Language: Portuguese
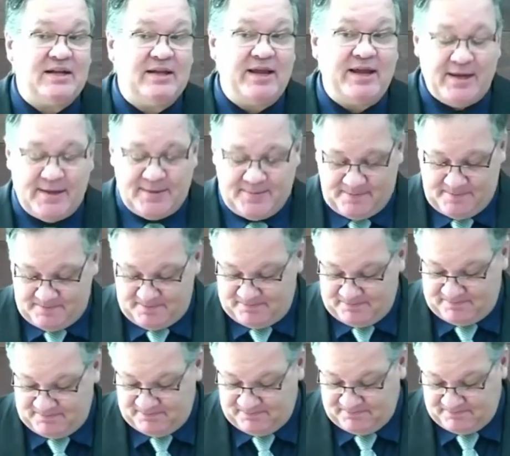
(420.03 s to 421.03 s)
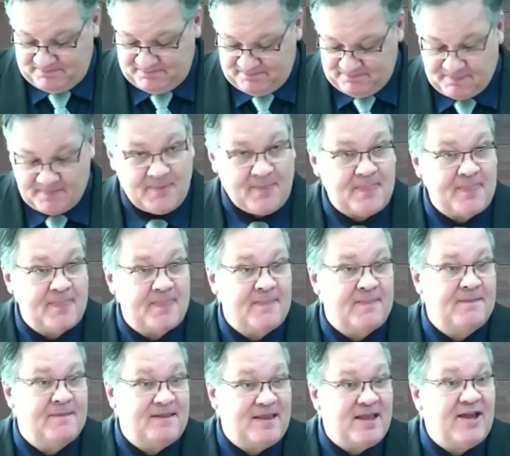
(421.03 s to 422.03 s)
lei
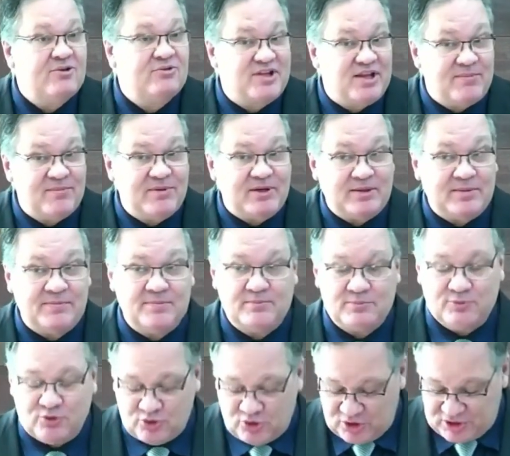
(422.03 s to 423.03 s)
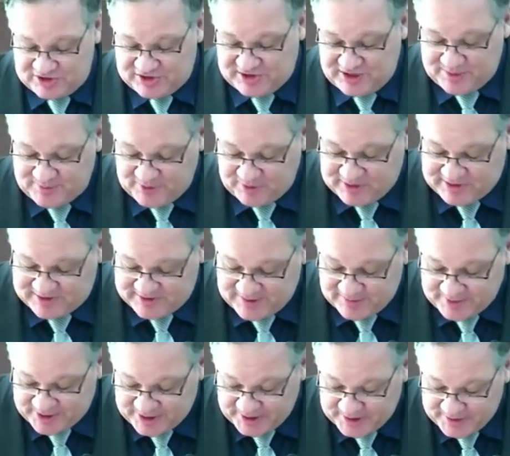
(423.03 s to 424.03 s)
é o tema do nosso sermão nesta
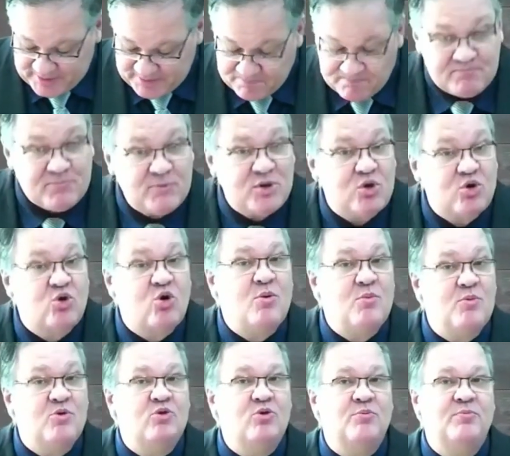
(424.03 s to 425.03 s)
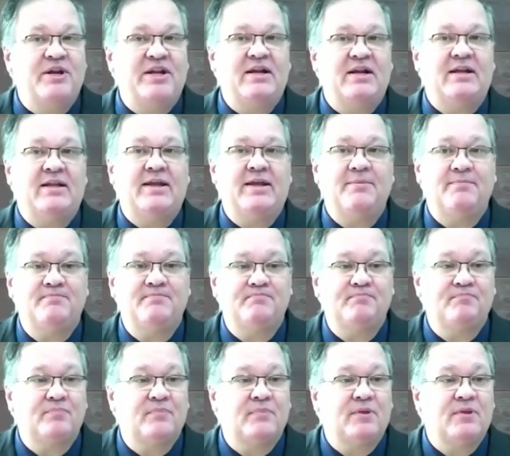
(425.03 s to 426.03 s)
manhã. Como cumprir a lei?
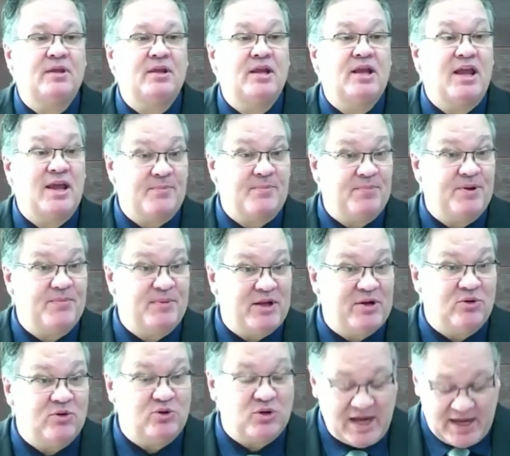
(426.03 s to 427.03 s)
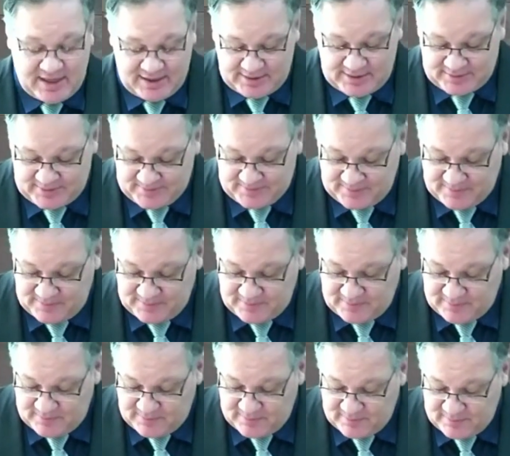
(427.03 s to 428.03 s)
Em primeiro lugar,
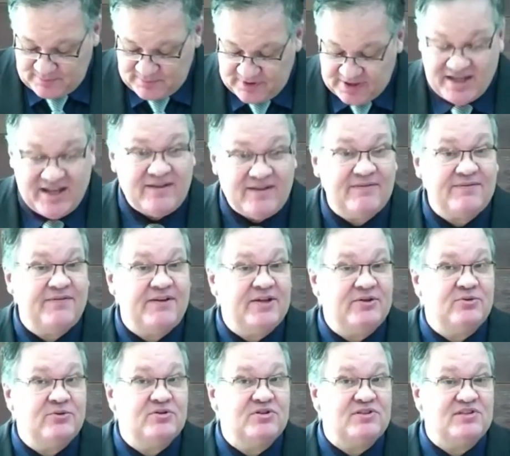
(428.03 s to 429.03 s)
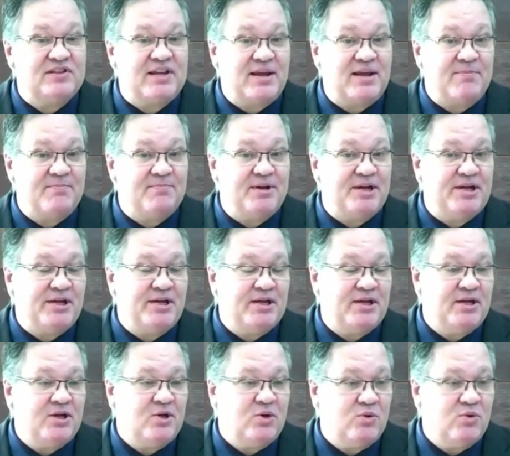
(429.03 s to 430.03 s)
devendo sempre
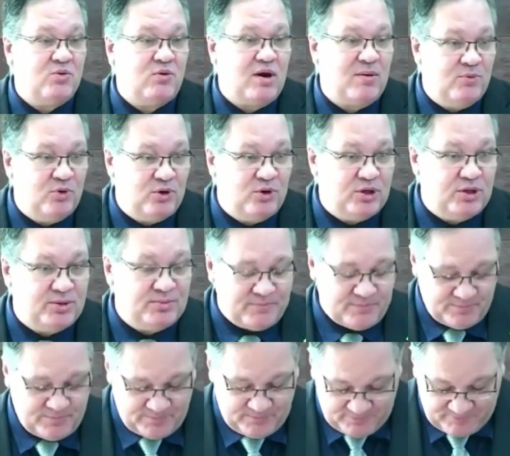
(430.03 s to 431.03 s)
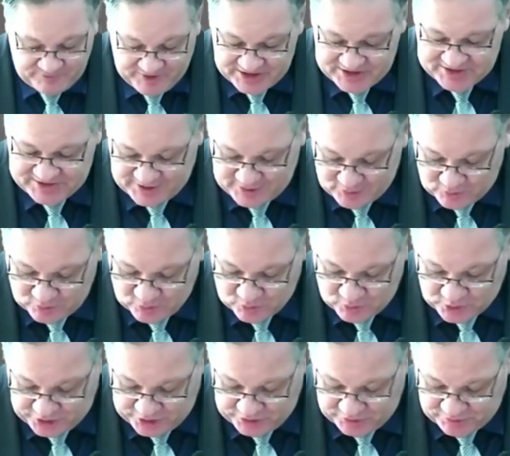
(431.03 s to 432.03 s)
o amor. Versículo
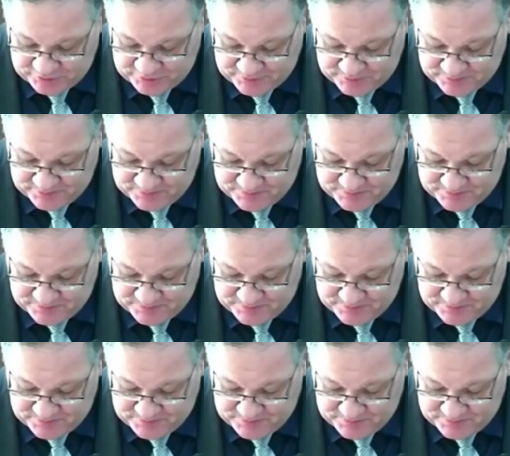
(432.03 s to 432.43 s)
8.